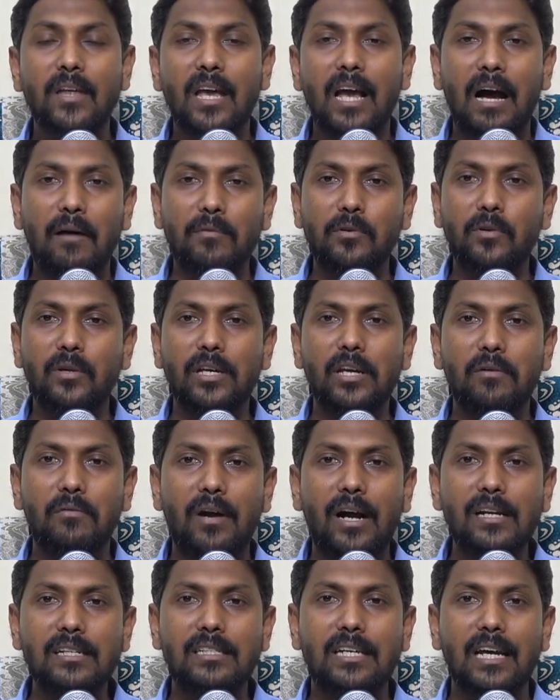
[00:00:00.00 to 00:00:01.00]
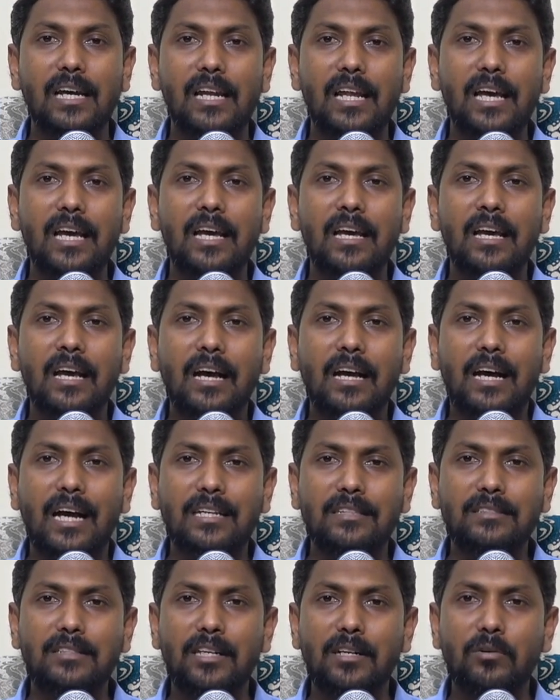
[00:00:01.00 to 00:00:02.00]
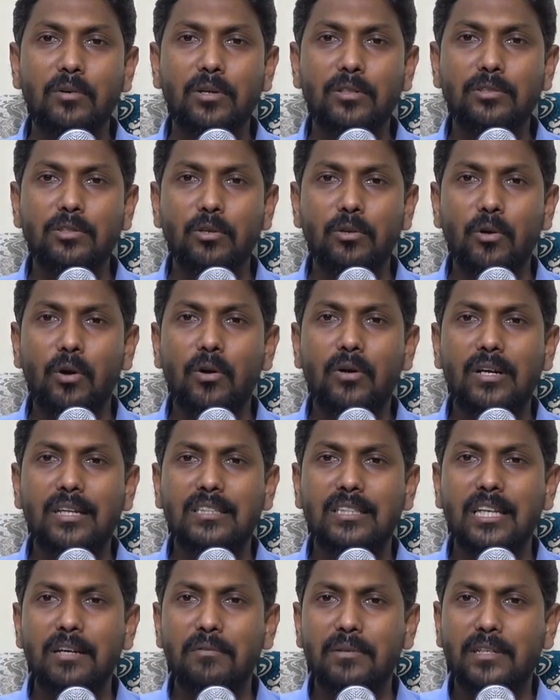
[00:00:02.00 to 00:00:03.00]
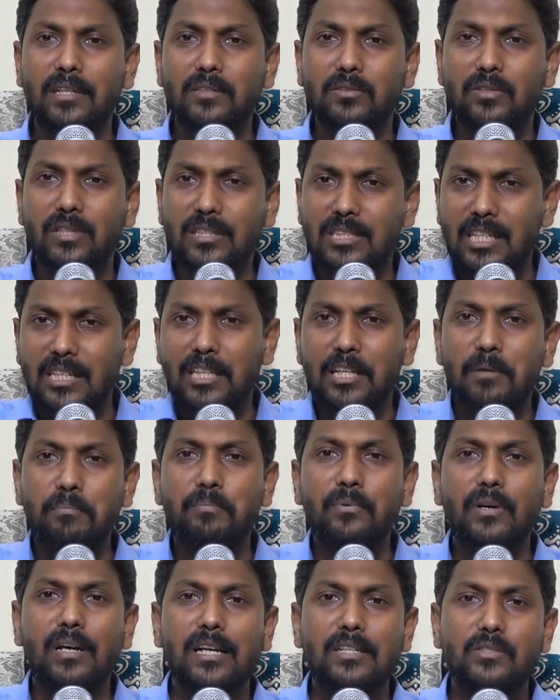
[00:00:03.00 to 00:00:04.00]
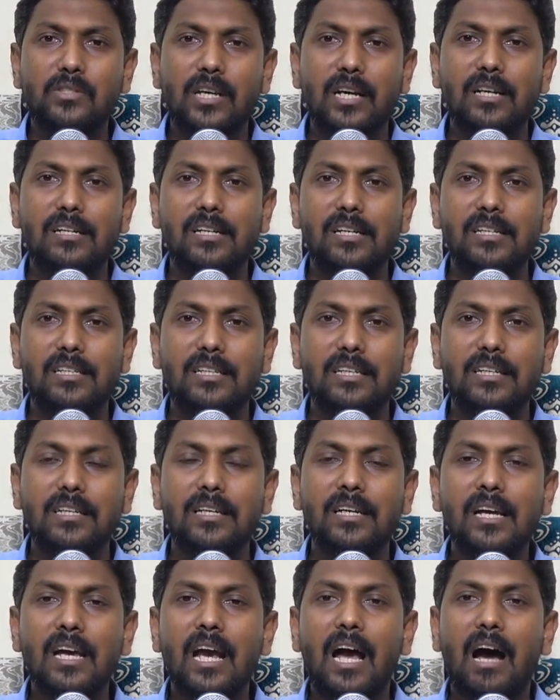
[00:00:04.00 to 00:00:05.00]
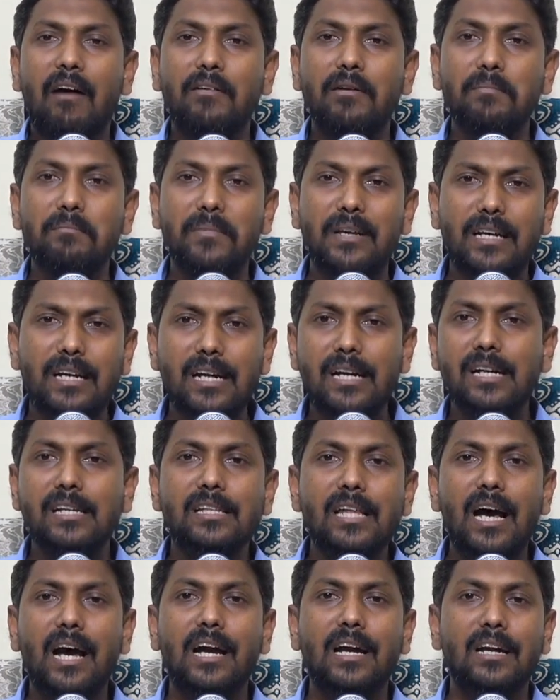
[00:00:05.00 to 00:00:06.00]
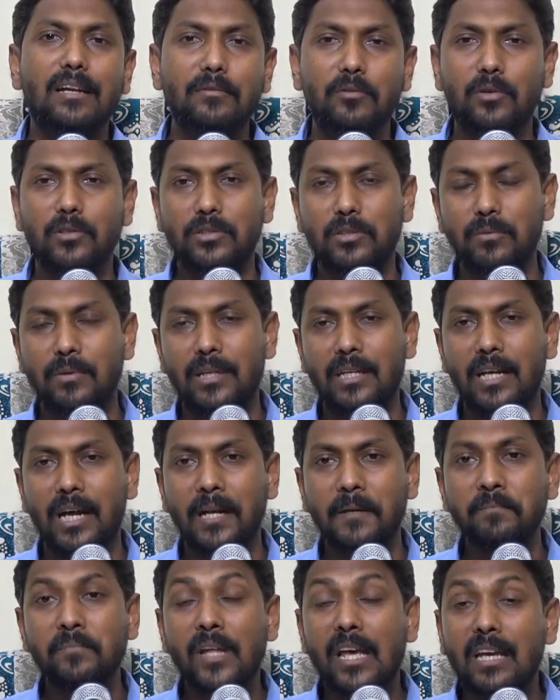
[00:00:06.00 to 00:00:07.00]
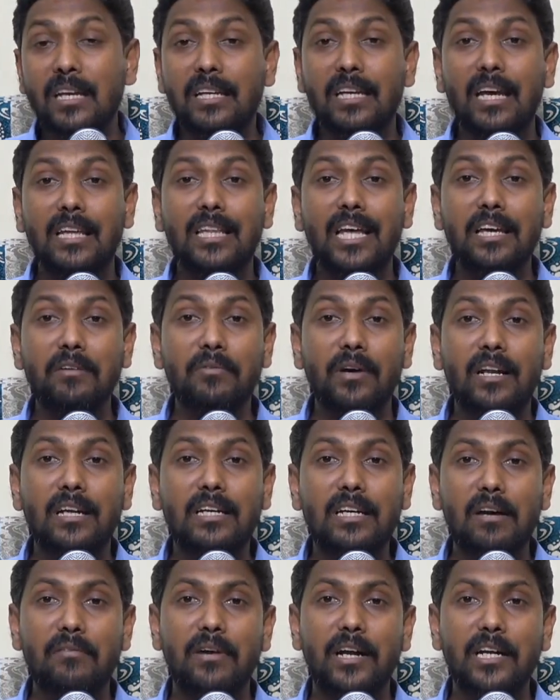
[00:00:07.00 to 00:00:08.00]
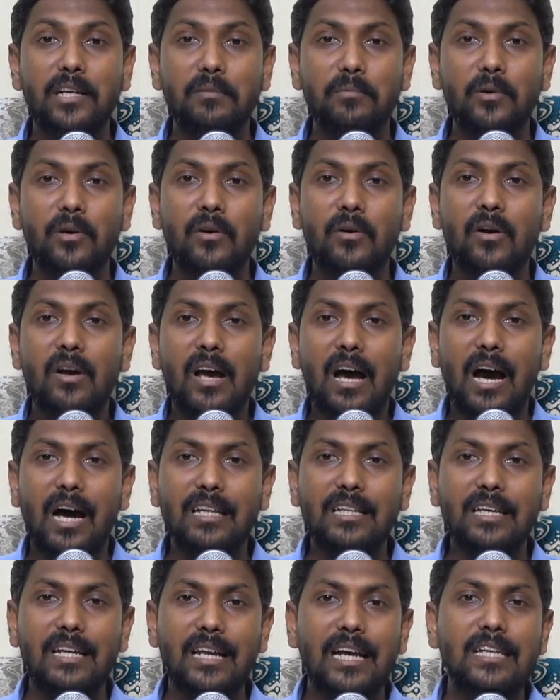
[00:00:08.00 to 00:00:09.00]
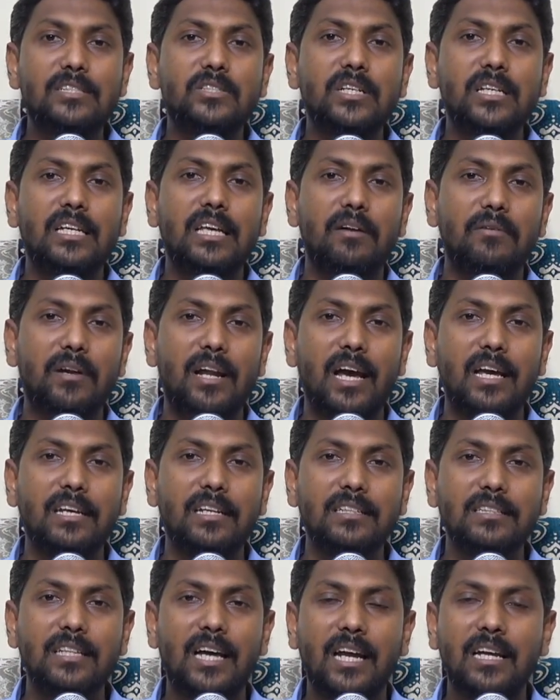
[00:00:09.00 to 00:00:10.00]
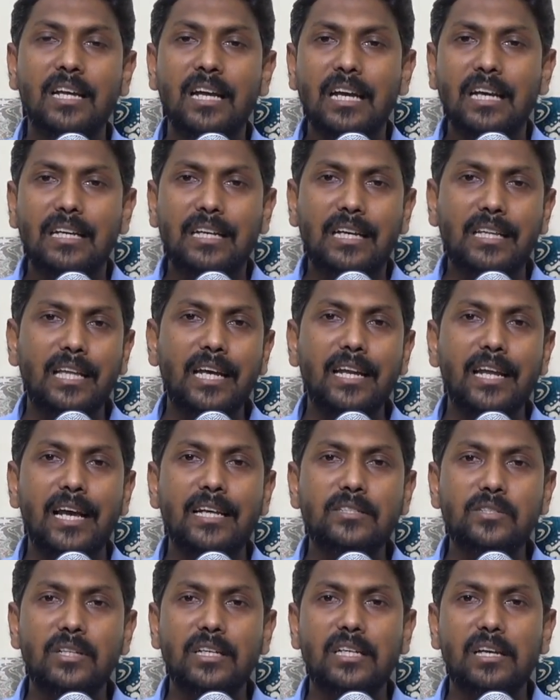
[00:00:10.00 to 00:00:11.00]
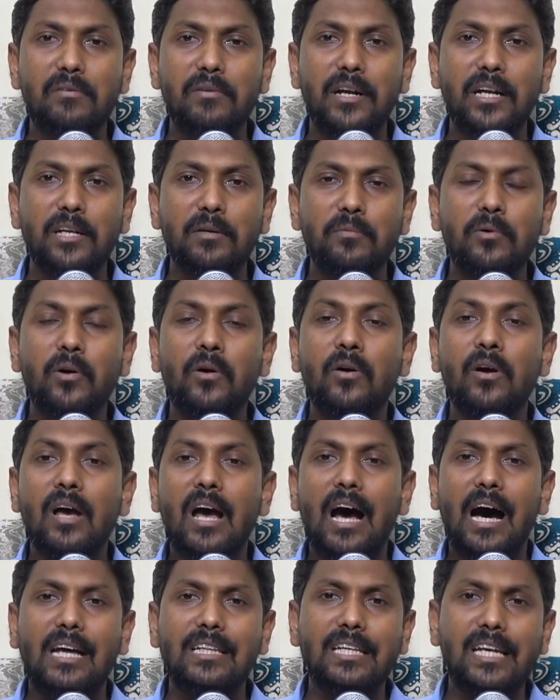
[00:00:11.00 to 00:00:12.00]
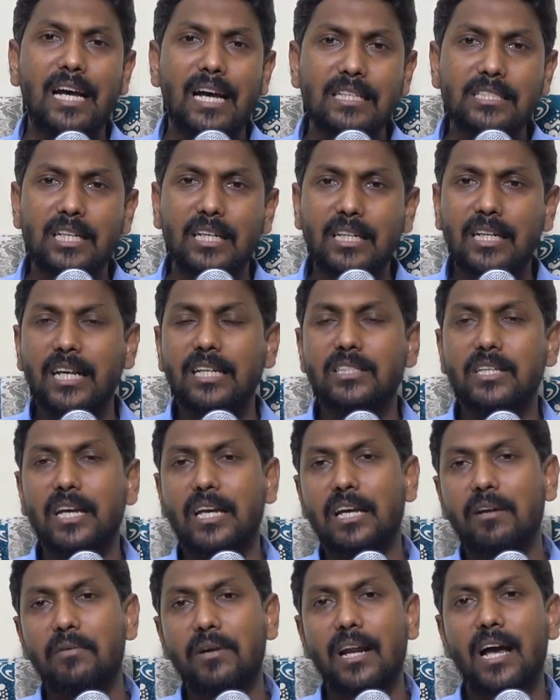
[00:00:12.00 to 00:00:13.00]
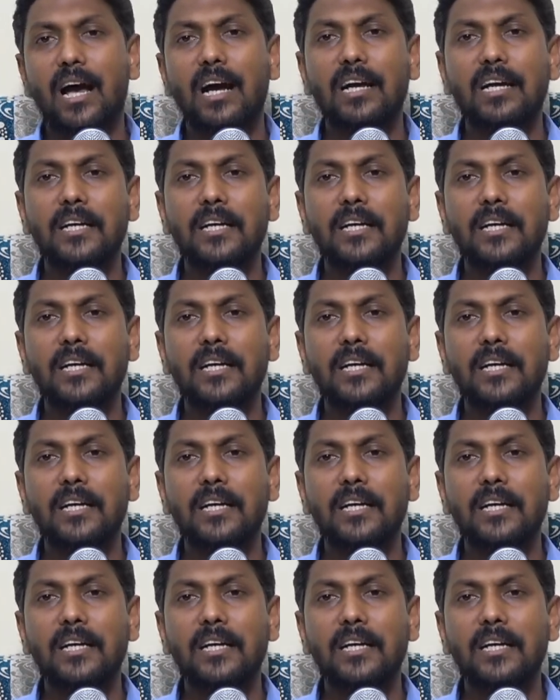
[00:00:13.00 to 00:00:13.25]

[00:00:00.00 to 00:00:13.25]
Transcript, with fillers: அவனுடைய வாழ்க்கையிலே கர்த்தர் கொடுத்த நோக்கத்தை விட்டு திசை திருப்புகிற செயல்களுக்கு அவன் மிக எளிதாக இடம் கொடுத்து விட்டான் எதை வெறுக்க வேண்டுமோ அதை நேசிக்கிறவனாயிருந்தான் எதை நேசிக்க வேண்டுமோ அதை அசட்டை செய்கிறவனாக